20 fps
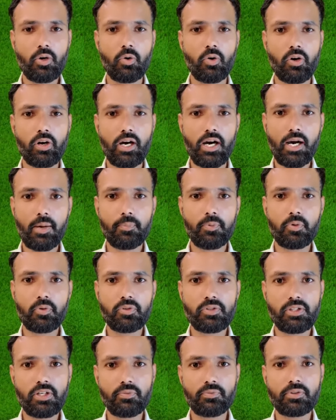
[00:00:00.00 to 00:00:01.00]
और
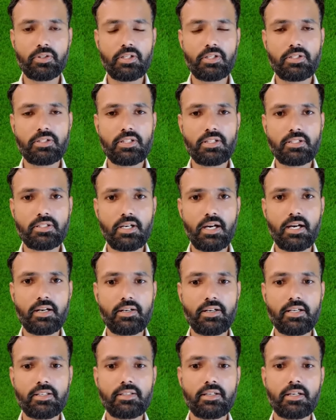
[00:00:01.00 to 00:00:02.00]
आपको सिर्फ तीन से
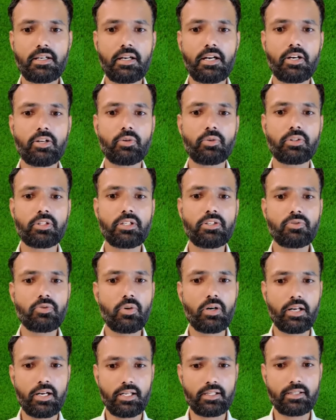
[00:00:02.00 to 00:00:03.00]
चार ही ऐसे खिलाड़ी होते हैं
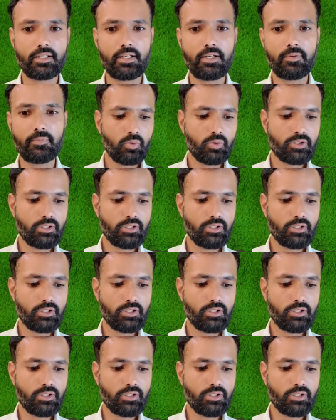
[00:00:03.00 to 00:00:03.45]
जो हराते हैं